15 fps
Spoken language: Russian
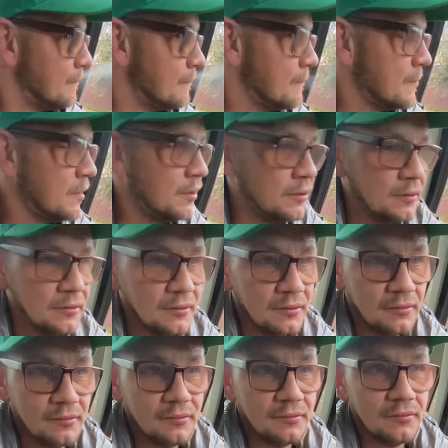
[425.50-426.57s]
Что, забирать,
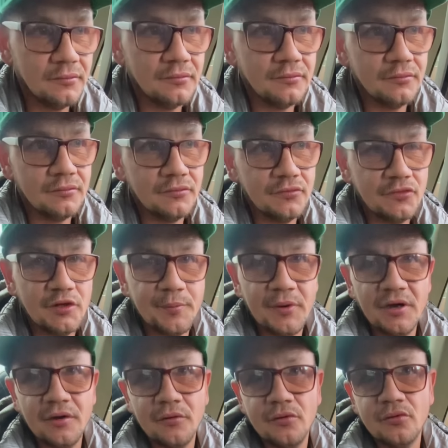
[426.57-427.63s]
когда поедем Ты по...
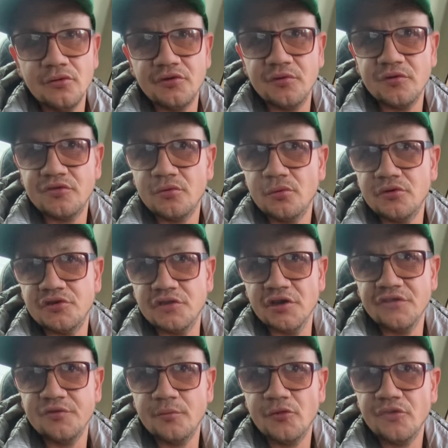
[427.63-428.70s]
хоть, хоть сейчас
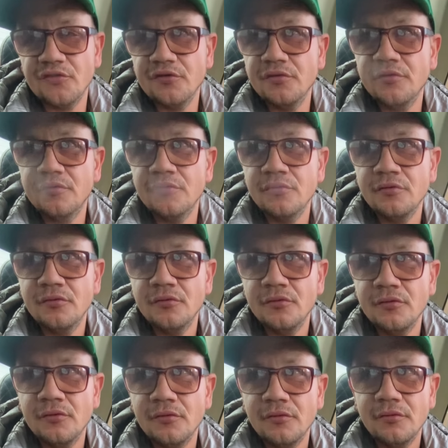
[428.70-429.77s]
Ты бы сейчас такой тоже,
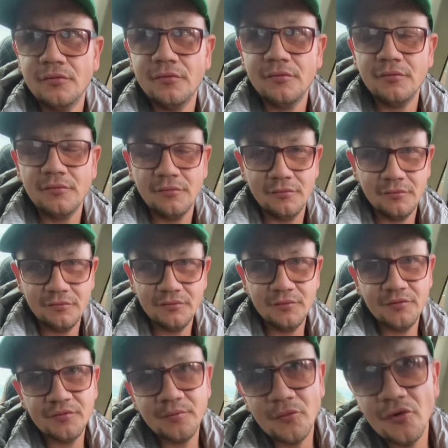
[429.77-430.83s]
да, не против? Я
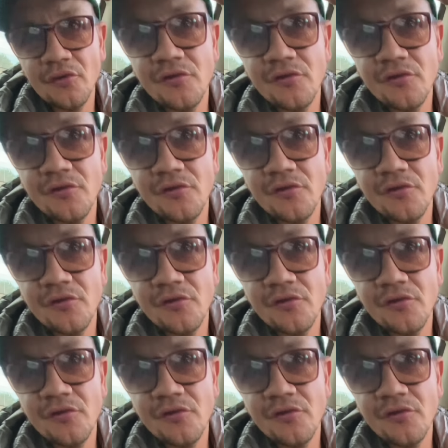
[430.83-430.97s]
понял.